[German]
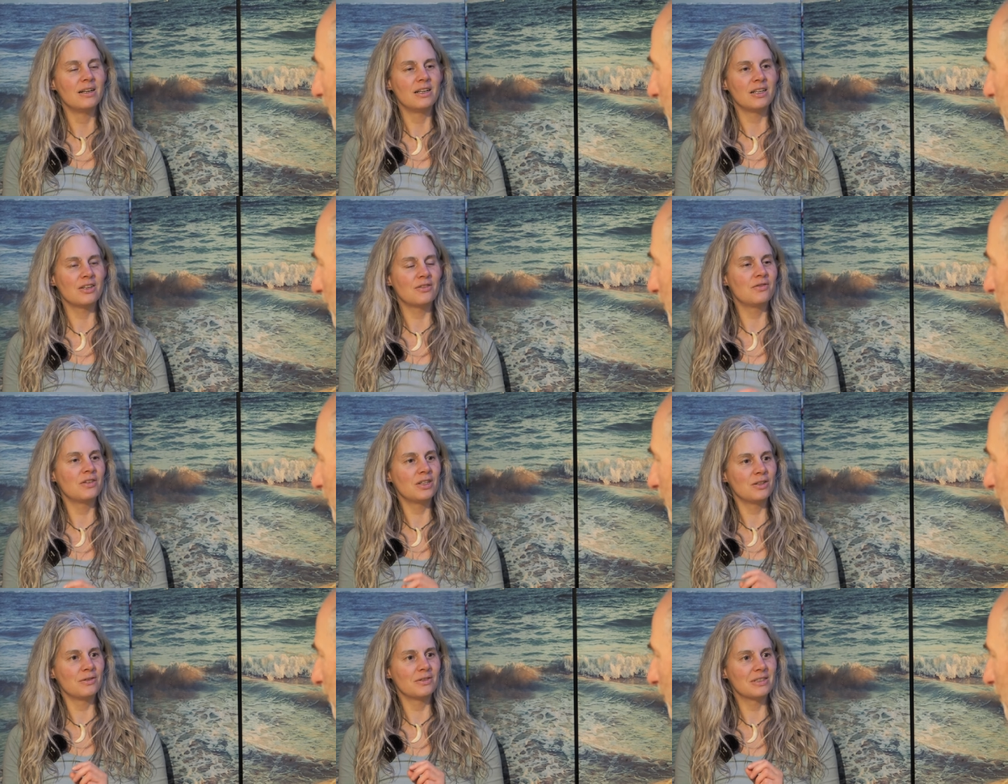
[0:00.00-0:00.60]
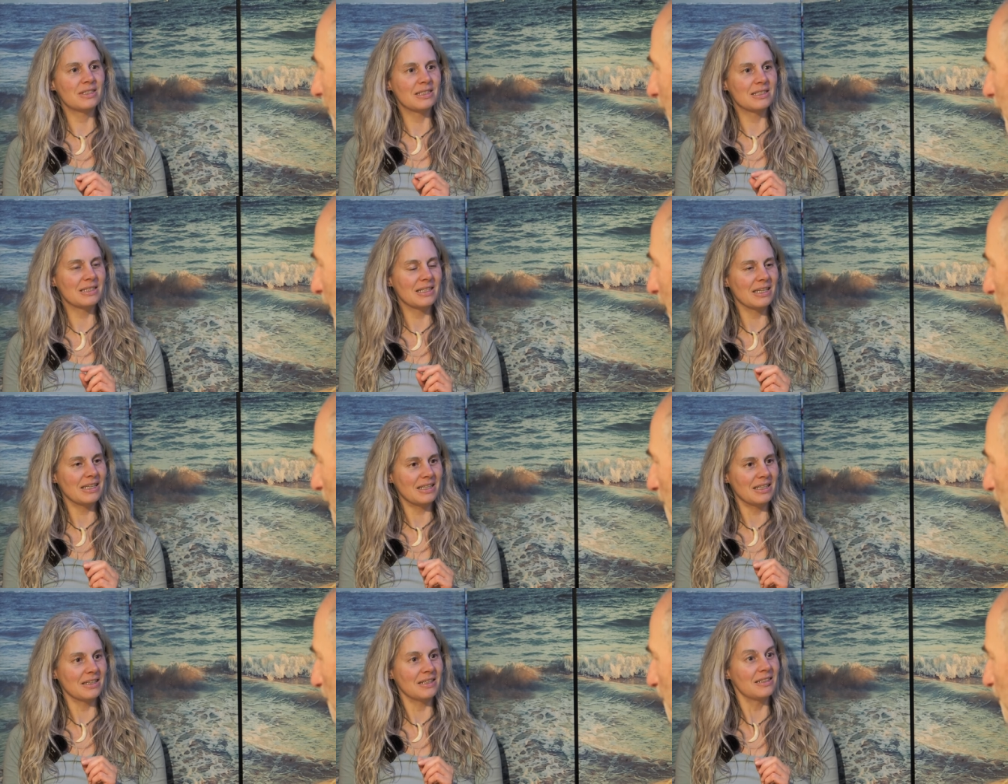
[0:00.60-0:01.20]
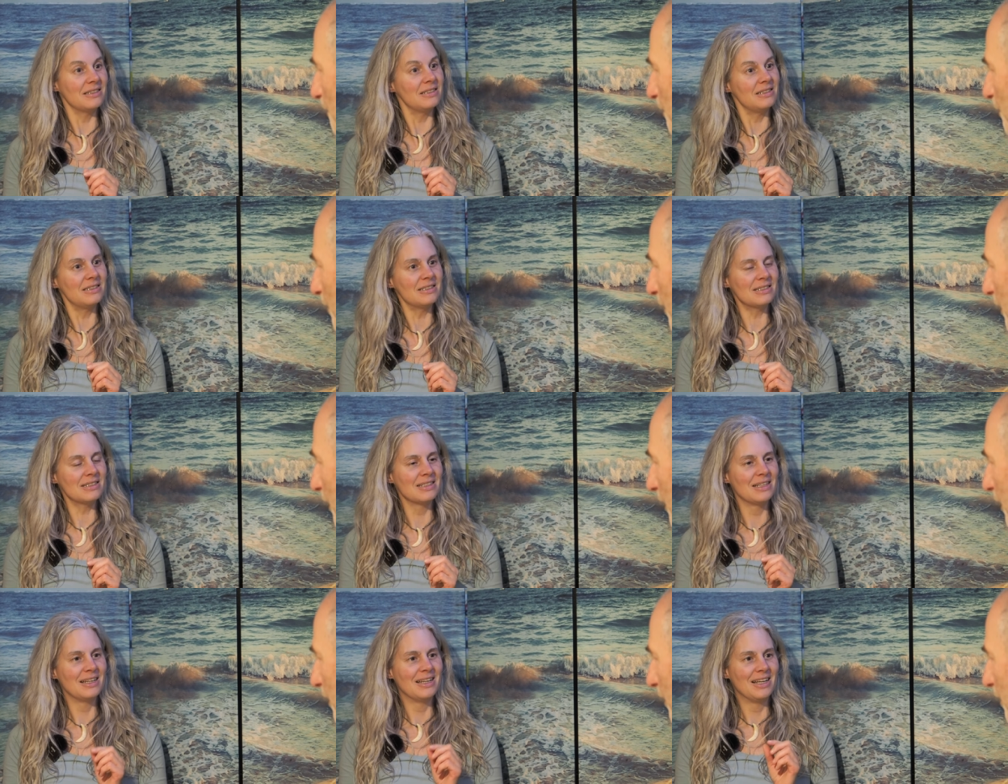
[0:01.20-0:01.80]
Ich finde nur, das Trickige
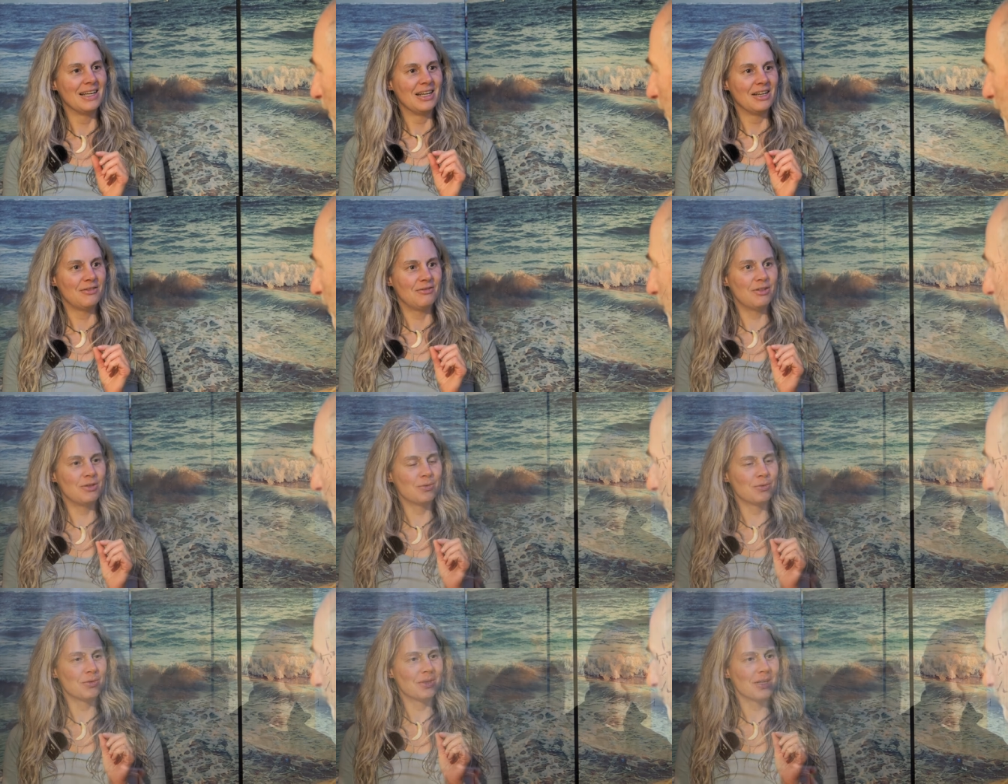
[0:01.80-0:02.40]
ist, wenn du